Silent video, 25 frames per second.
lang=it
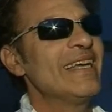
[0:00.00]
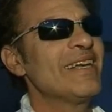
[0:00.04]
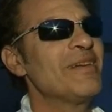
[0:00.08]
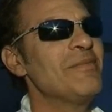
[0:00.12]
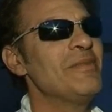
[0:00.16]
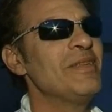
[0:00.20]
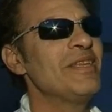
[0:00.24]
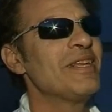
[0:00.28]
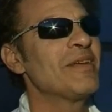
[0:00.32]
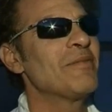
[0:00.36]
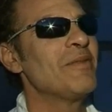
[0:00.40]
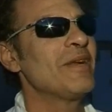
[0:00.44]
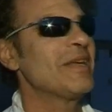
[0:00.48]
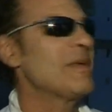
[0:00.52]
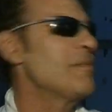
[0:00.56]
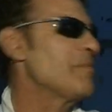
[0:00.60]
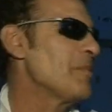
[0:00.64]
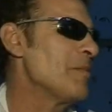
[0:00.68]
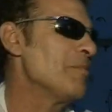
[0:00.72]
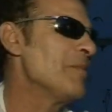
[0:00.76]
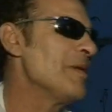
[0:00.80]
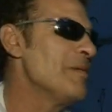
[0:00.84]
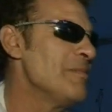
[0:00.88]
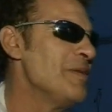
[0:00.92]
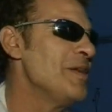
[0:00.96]
come dire, qualche
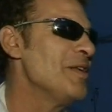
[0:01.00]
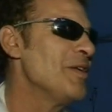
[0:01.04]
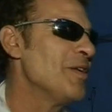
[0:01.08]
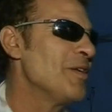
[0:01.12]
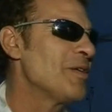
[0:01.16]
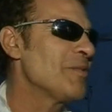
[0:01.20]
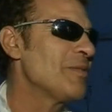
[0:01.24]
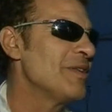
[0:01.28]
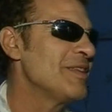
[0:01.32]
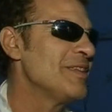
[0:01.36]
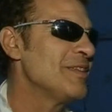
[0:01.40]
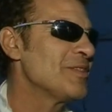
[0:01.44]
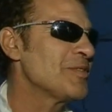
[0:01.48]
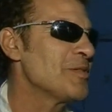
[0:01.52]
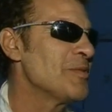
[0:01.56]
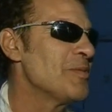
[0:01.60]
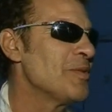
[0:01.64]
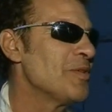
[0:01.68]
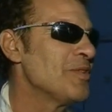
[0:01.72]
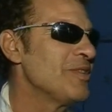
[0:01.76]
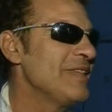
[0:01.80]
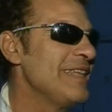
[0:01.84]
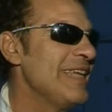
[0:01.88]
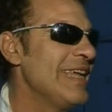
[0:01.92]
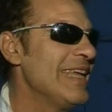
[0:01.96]
problemino quel disco me
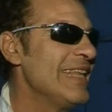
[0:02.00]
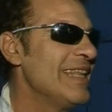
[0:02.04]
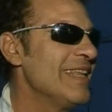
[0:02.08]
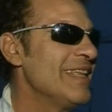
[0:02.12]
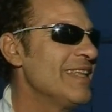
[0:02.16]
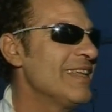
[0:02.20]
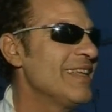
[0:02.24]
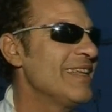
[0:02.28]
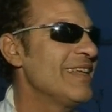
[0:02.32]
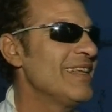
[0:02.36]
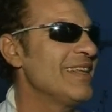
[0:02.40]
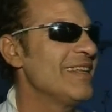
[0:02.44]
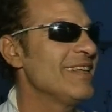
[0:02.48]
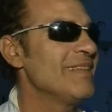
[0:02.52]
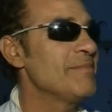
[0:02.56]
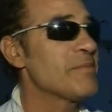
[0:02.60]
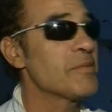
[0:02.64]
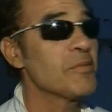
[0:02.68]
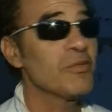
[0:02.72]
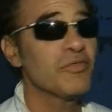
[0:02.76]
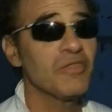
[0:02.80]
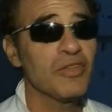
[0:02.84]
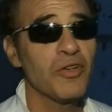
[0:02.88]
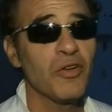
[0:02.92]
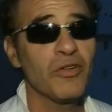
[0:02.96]
lo diede, il
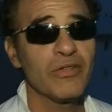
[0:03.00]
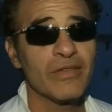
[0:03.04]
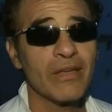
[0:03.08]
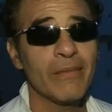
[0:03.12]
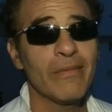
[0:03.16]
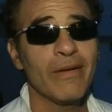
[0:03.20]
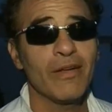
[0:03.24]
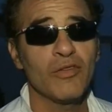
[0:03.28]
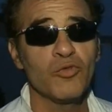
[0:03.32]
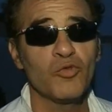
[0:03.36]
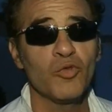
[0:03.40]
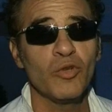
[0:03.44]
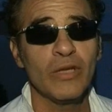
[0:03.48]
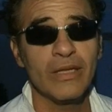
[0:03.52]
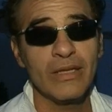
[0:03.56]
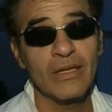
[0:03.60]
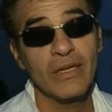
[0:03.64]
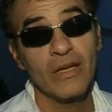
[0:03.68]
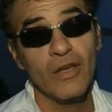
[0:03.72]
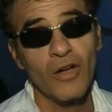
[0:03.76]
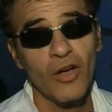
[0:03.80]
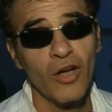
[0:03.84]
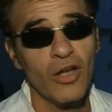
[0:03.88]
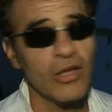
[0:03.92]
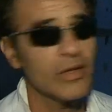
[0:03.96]
primo singolo si chiamava Giulio
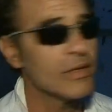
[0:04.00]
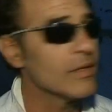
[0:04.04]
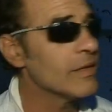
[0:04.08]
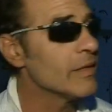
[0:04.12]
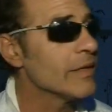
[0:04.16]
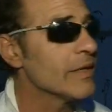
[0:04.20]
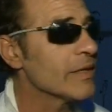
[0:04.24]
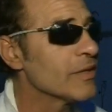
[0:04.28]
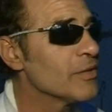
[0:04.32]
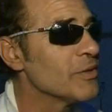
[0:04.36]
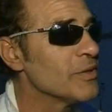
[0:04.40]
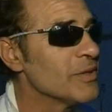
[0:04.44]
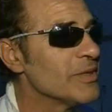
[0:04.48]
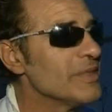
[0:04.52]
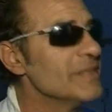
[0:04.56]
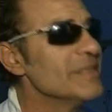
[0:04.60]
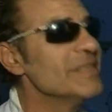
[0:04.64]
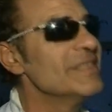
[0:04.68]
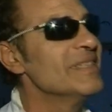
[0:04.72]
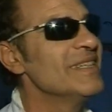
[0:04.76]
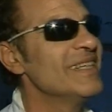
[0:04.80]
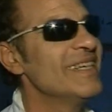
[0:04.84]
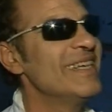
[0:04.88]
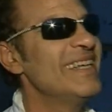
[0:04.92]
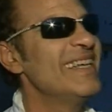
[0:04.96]
Andreotti. Ecco. E lì
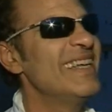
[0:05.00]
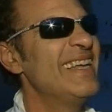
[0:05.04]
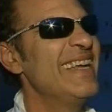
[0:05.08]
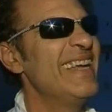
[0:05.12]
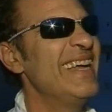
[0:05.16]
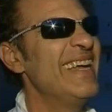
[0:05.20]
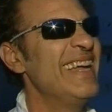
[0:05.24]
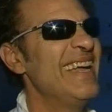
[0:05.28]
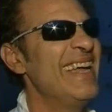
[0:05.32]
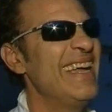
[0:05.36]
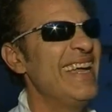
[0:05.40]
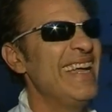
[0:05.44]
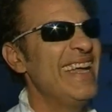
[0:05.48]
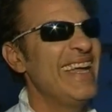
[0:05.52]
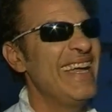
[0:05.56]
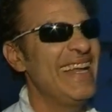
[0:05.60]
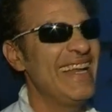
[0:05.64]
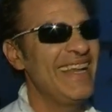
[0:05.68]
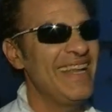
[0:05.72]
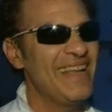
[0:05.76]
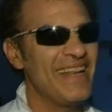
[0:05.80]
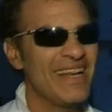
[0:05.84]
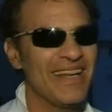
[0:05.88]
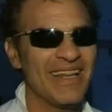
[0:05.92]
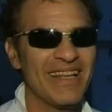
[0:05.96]
ti hanno spezzato le gambe.
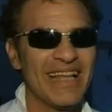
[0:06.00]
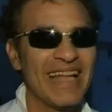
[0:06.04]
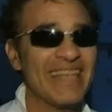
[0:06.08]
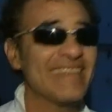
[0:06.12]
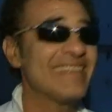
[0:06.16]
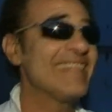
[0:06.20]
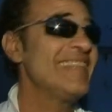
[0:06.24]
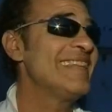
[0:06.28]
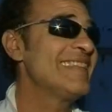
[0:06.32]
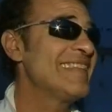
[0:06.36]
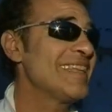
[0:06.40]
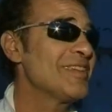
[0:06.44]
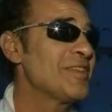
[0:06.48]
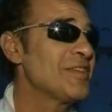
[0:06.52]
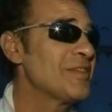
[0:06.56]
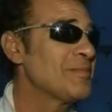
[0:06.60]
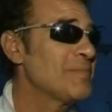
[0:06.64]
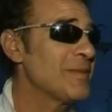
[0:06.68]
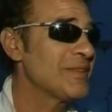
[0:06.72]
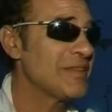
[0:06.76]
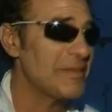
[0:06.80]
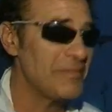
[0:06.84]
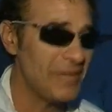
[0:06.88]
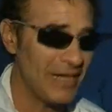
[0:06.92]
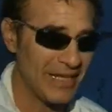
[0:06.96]
E, eh, hanno tentato di
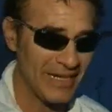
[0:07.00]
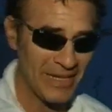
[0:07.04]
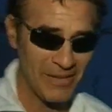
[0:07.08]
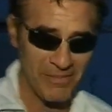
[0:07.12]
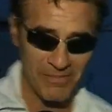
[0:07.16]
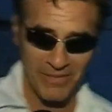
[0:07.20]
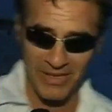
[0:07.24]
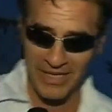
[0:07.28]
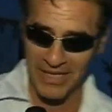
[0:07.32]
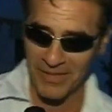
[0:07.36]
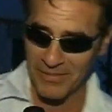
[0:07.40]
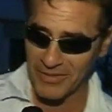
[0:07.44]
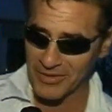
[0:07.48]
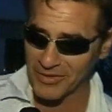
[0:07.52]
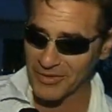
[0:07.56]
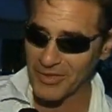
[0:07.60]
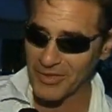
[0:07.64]
spezzarmi le gambine ma